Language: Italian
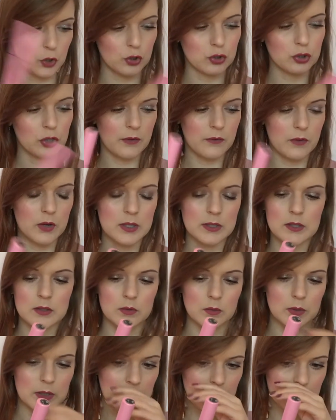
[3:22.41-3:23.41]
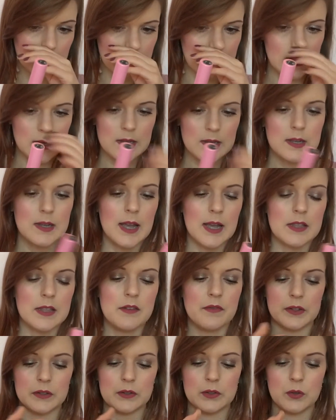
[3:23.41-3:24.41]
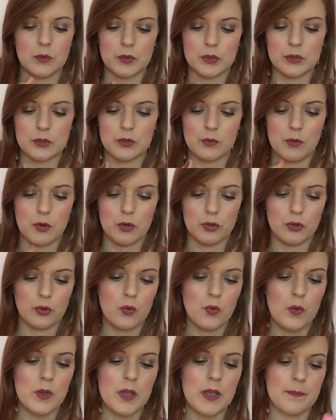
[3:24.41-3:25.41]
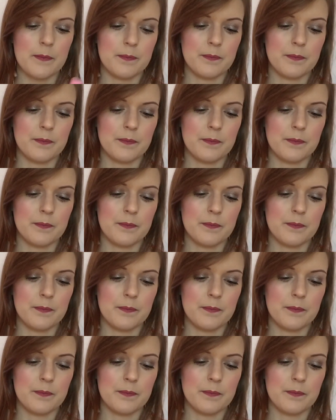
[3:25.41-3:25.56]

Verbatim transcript: contro la violenza sulle donne ed è fatto in questo modo, qui